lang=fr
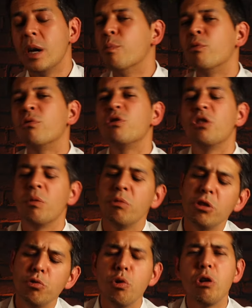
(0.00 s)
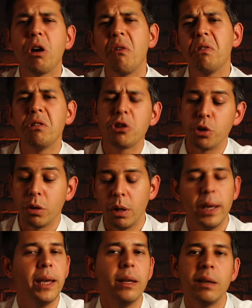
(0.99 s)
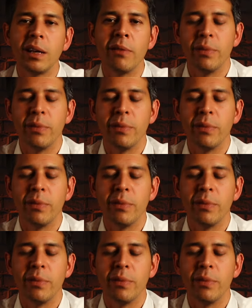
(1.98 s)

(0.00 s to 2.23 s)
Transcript: Beaucoup de gens me disent, oui, cravate d'argent. Et eh,